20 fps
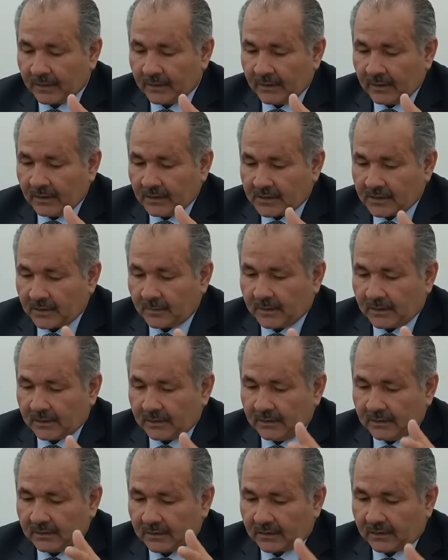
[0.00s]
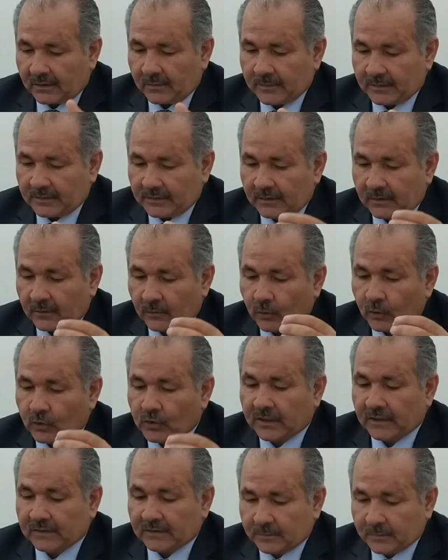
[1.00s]
cemaliyle, rahmetiyle
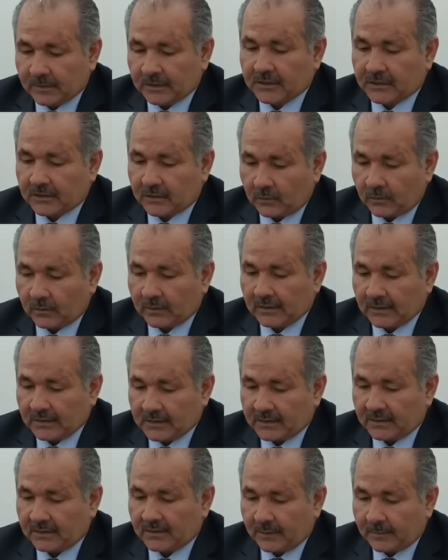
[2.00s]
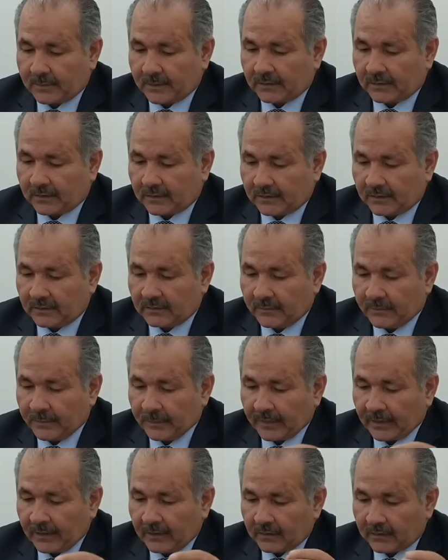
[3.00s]
kuşatmış olan Cenab-ı Allah'ın
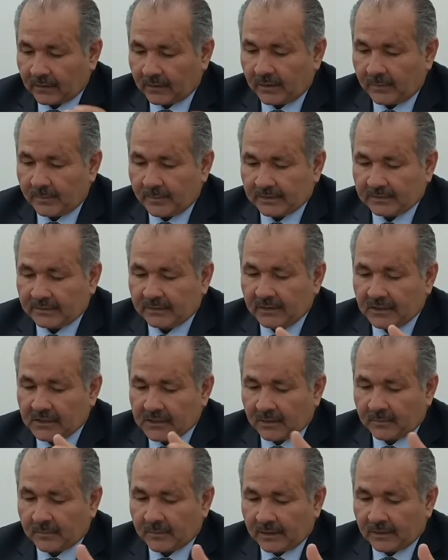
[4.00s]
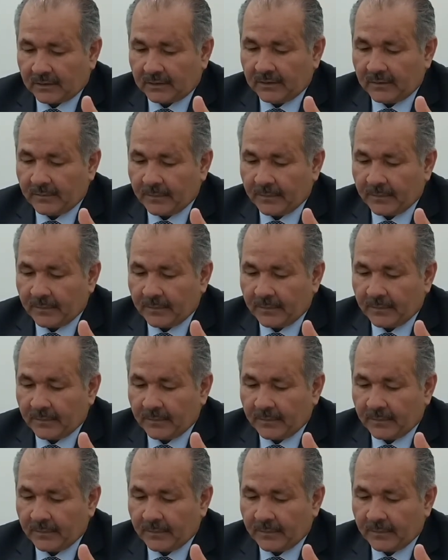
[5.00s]
rahmeti, cemali